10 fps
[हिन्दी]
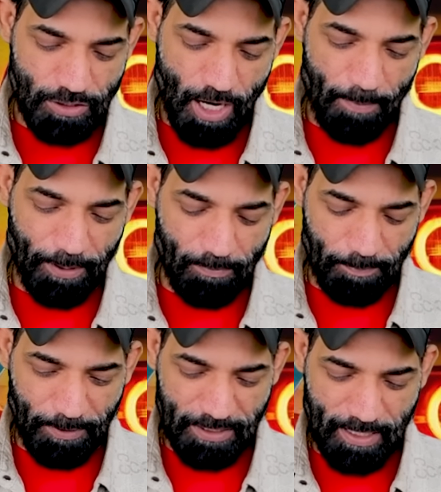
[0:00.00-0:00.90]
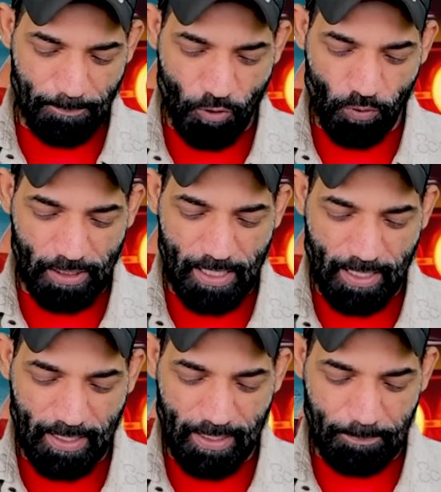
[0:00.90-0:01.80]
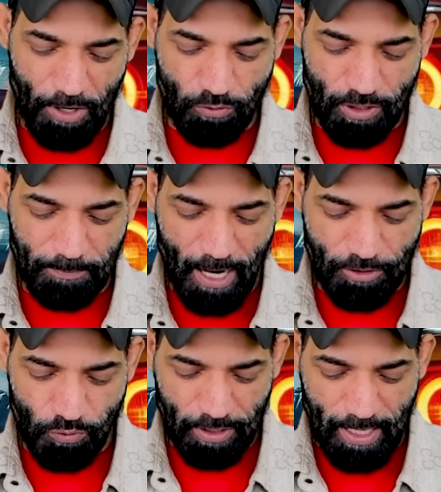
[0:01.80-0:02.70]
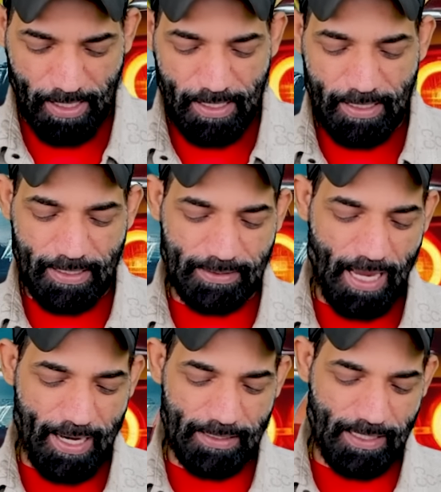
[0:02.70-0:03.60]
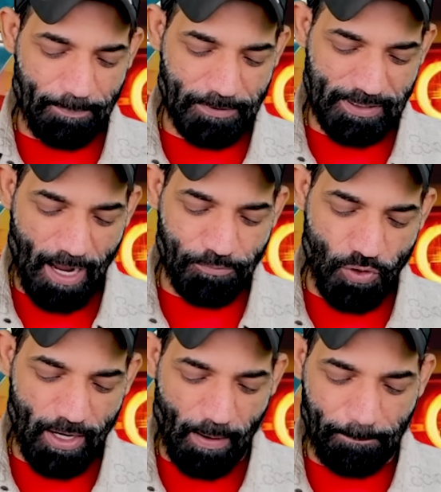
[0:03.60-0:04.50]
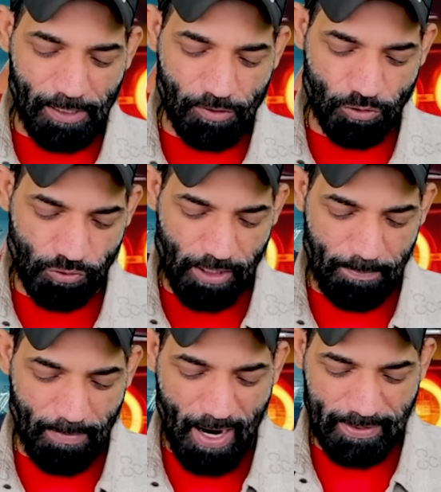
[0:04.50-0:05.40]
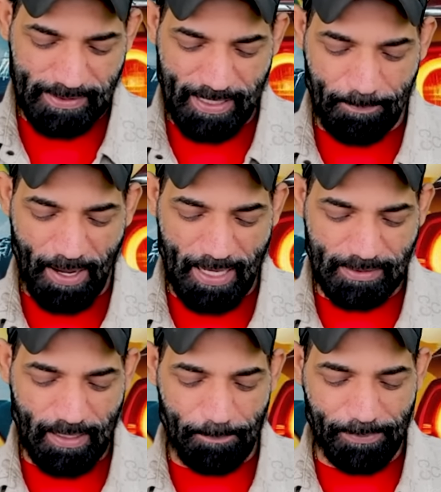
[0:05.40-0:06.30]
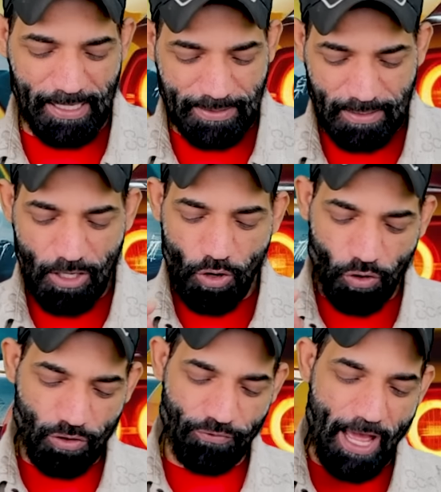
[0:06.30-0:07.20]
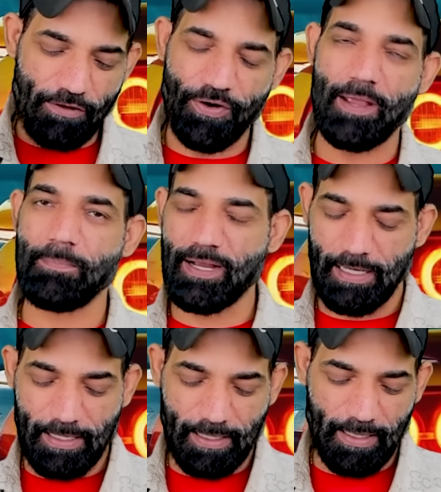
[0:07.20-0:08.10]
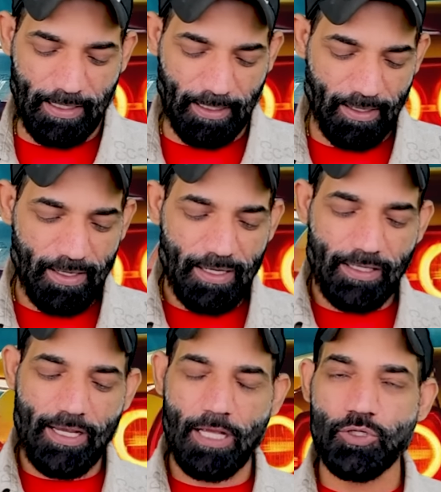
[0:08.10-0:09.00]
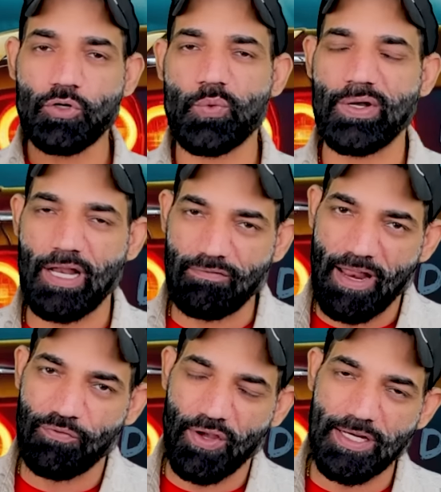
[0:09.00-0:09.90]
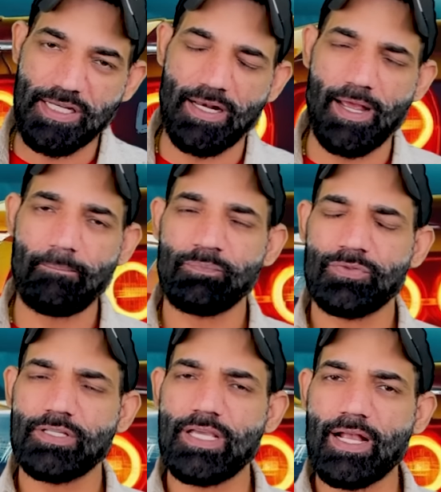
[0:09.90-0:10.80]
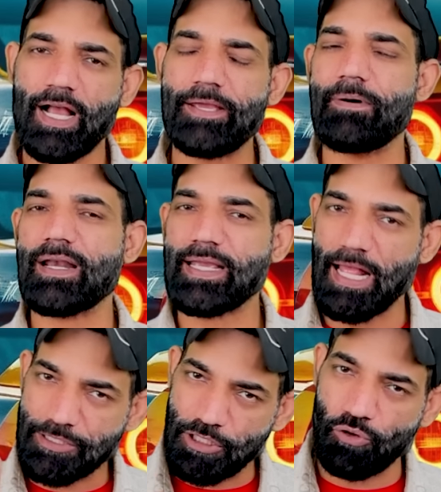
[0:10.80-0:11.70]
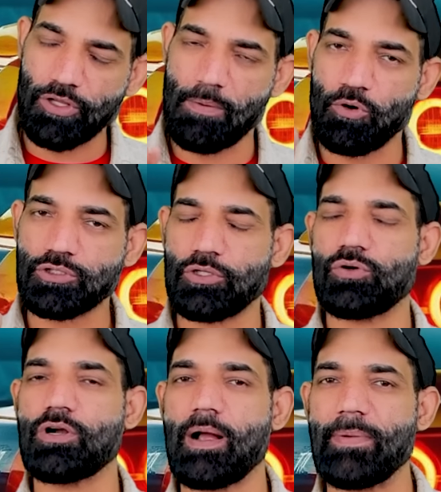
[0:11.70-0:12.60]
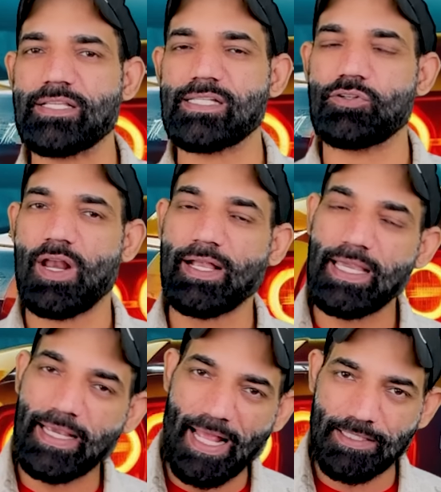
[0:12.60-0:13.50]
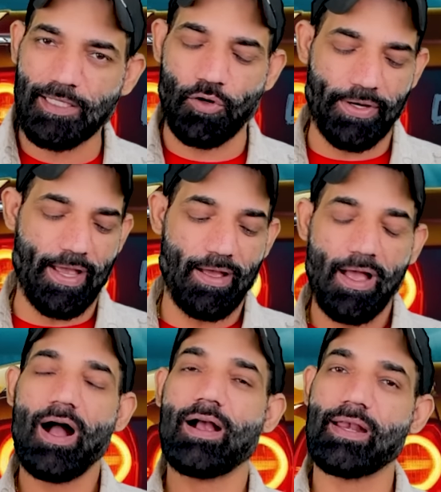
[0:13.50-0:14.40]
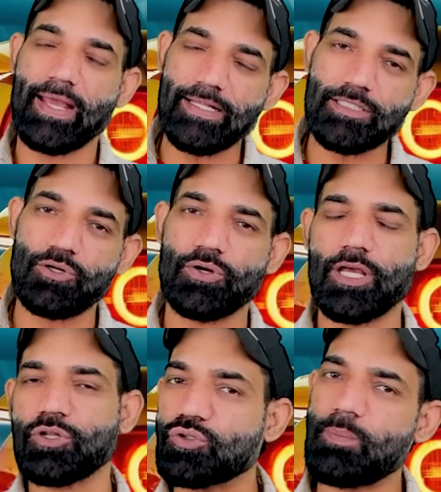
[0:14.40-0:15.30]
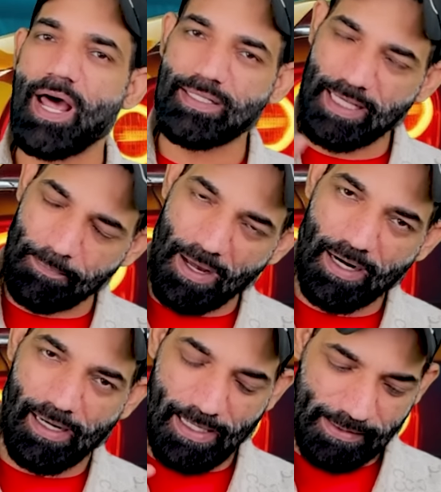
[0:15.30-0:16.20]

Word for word: जहां पर हम अपने स्टेप को क्लियर कर रहे हैं ब्राउजर पे आ चुके हैं ये सारे स्टेप जो है कंप्लीट हो चुके हैं मार्क स्टेप एज कंप्लीट और वेरीफाई पे क्लिक कर देंगे ये जो ट्विटर वेरिफिकेशन है ये कई बार कैंसिल हो रही है बहुत से लोगों का मैसेज हो रहा है कि कैंसिल हो रही है अगर कैंसिल हो रही है तो दोबारा से एक बार कर लें